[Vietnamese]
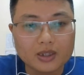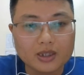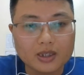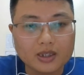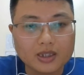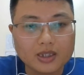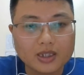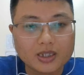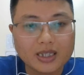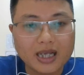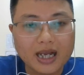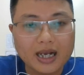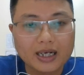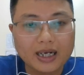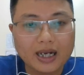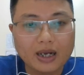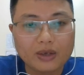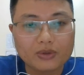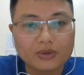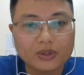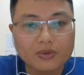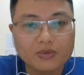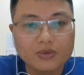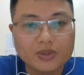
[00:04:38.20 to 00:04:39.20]
Ờ, xác ờ,
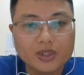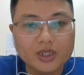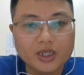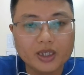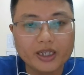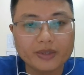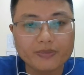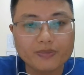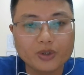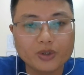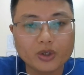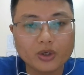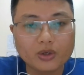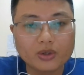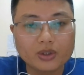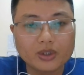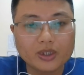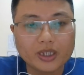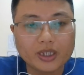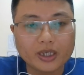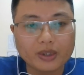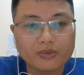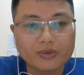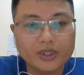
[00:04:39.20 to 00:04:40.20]
Cao Tông chưa kịp
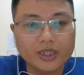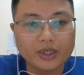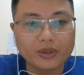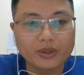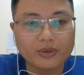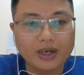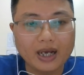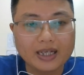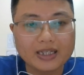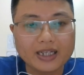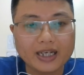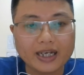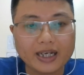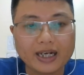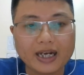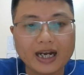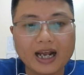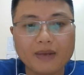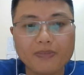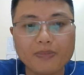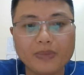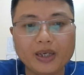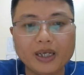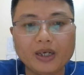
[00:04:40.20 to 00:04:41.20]
chôn trong triều đã xảy
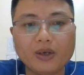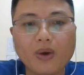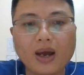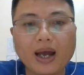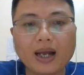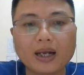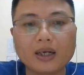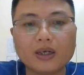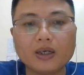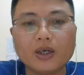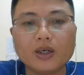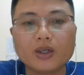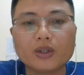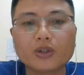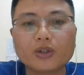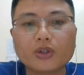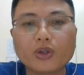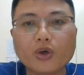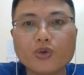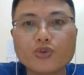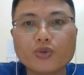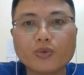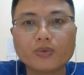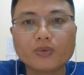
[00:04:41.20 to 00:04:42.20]
ra biến loạn.
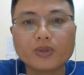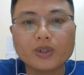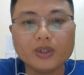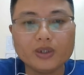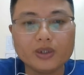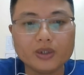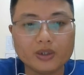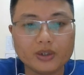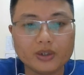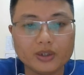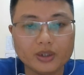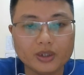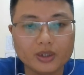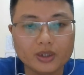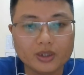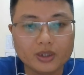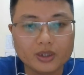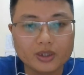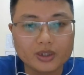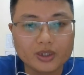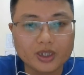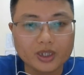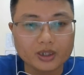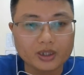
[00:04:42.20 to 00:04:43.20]
Tô Trung Từ
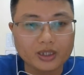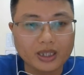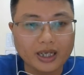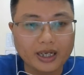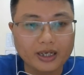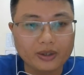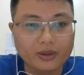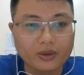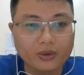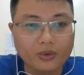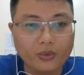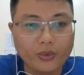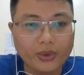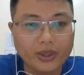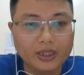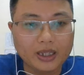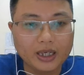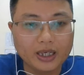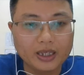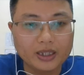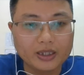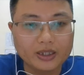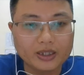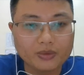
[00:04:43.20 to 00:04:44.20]
trở thành
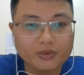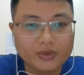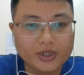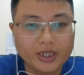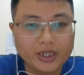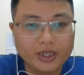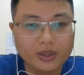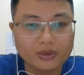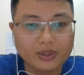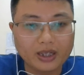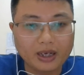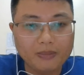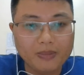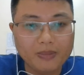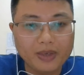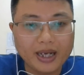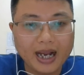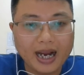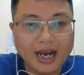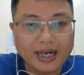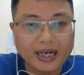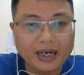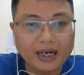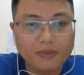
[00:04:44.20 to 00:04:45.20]
quyền thần trong triều tháng
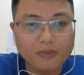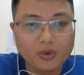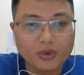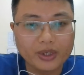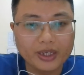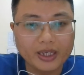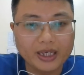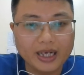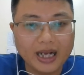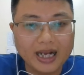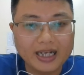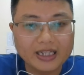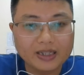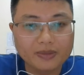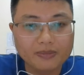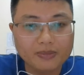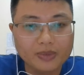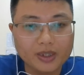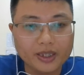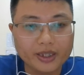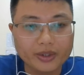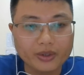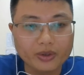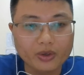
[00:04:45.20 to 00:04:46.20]
12 năm
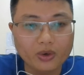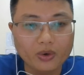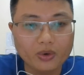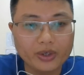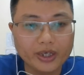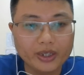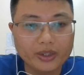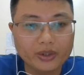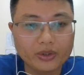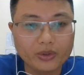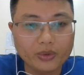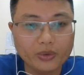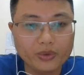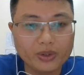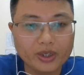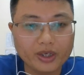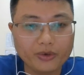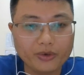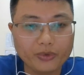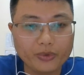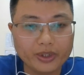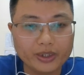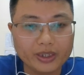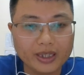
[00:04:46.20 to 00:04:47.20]
1210, Đỗ Kính Thu
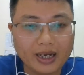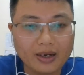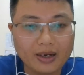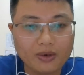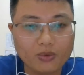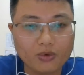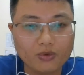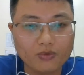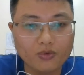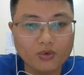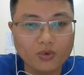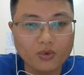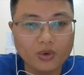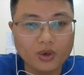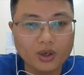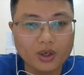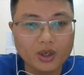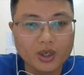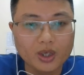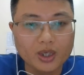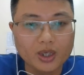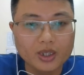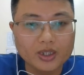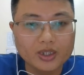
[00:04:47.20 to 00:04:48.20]
nhận ủy thác của
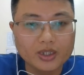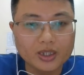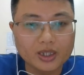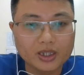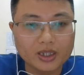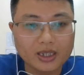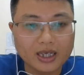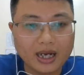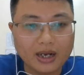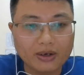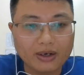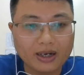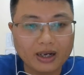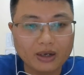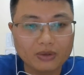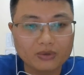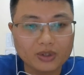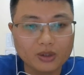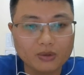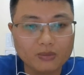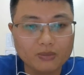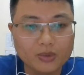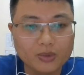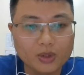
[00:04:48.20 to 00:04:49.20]
vua. Trước là Cao
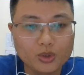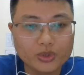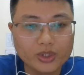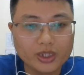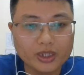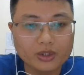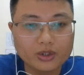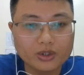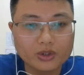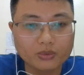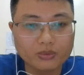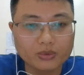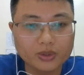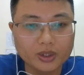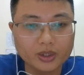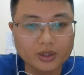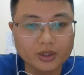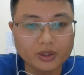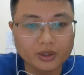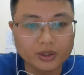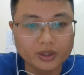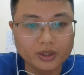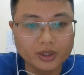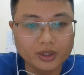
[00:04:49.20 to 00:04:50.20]
Tông mưu giết Trung
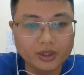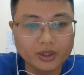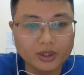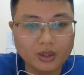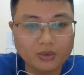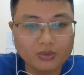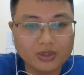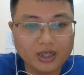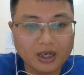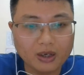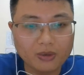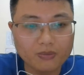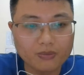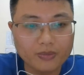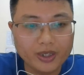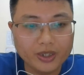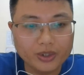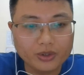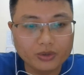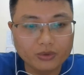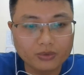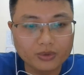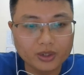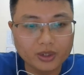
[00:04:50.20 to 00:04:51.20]
Từ nhưng không xong
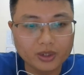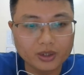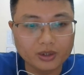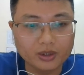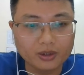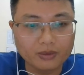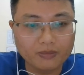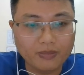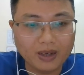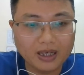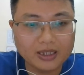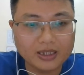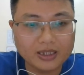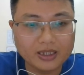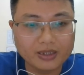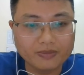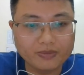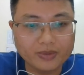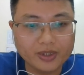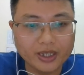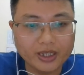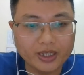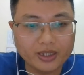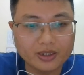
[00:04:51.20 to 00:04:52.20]
bị Trung Từ bắt
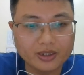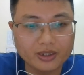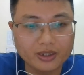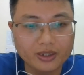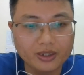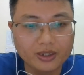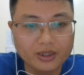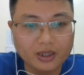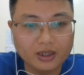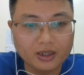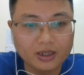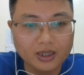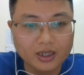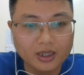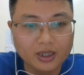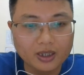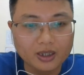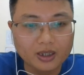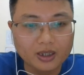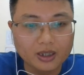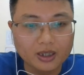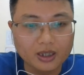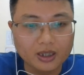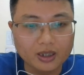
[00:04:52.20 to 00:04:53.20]
dìm chết dưới nước
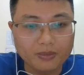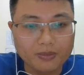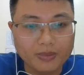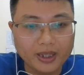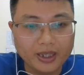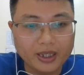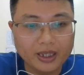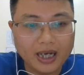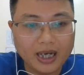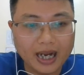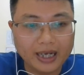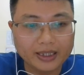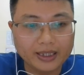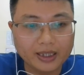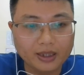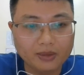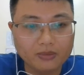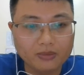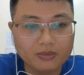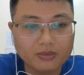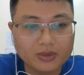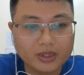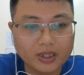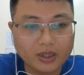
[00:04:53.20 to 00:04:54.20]
ở bến Đại
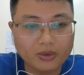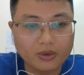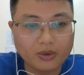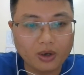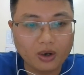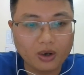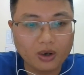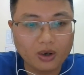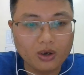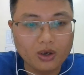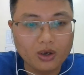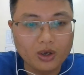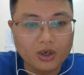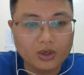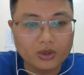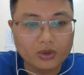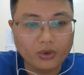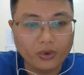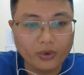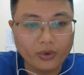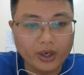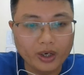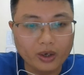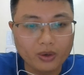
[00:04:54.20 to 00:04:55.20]
Thông. Sau đó
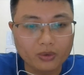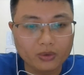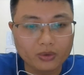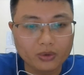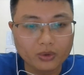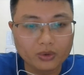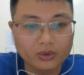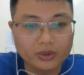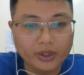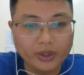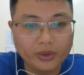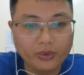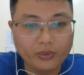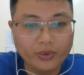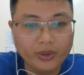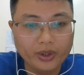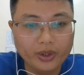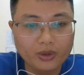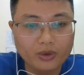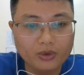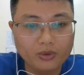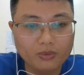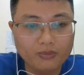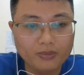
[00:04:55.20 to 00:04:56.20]
nội hầu Đỗ Thế
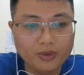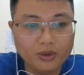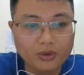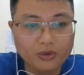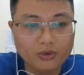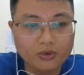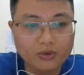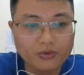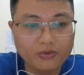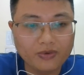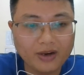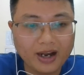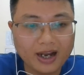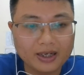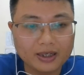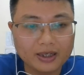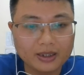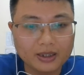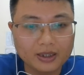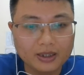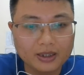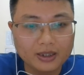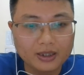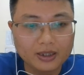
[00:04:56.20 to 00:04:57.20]
Quy cũng mưu phát
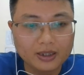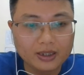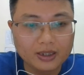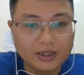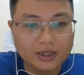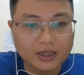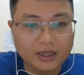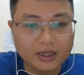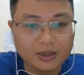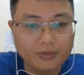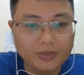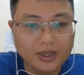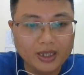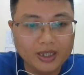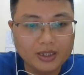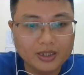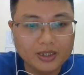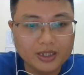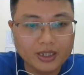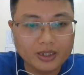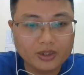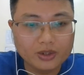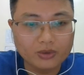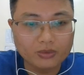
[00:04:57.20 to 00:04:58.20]
à,
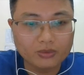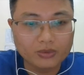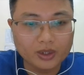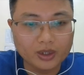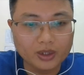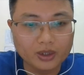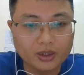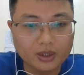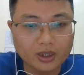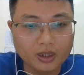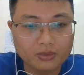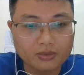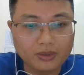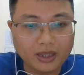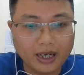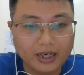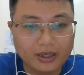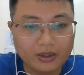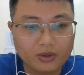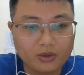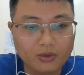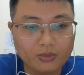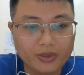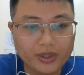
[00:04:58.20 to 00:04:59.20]
binh giết Trung Từ không
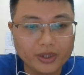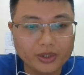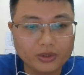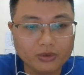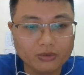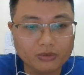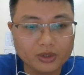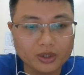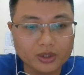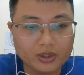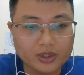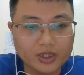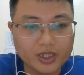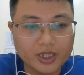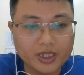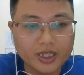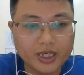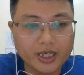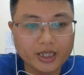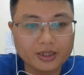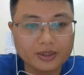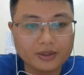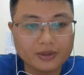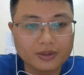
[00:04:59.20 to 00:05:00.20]
thành cũng bị Trung Từ giết
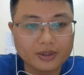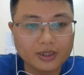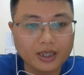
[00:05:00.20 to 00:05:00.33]
chết.